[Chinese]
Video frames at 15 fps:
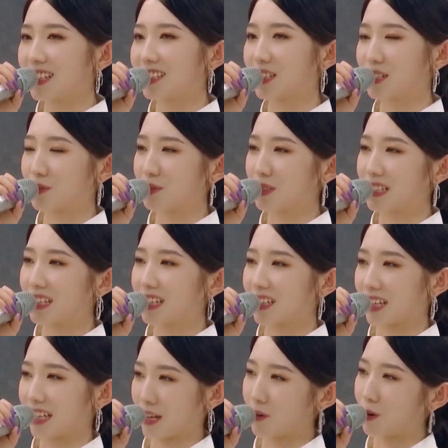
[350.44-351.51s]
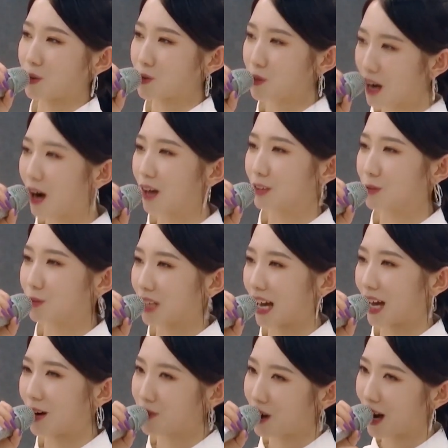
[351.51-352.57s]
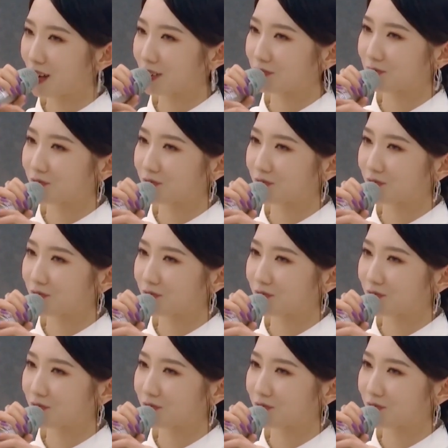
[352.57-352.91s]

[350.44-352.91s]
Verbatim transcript: 那你们也给我最好的舞台，好不好？